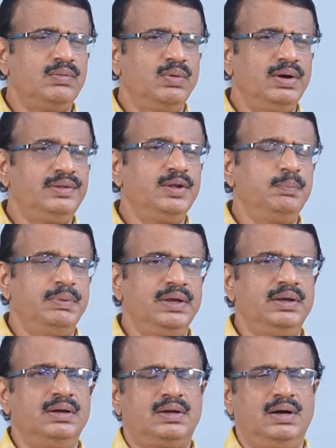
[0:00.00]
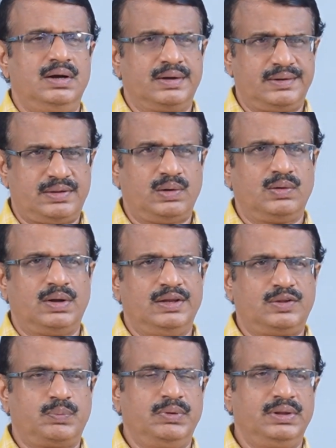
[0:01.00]
వైసీపీ కాంగ్రెస్లో
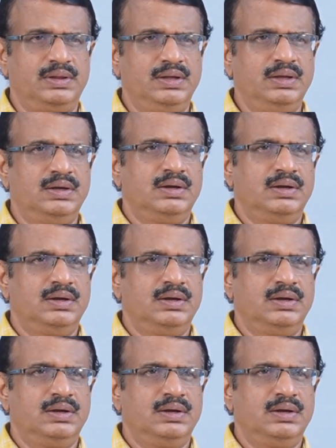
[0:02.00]
కలిసిపోయింది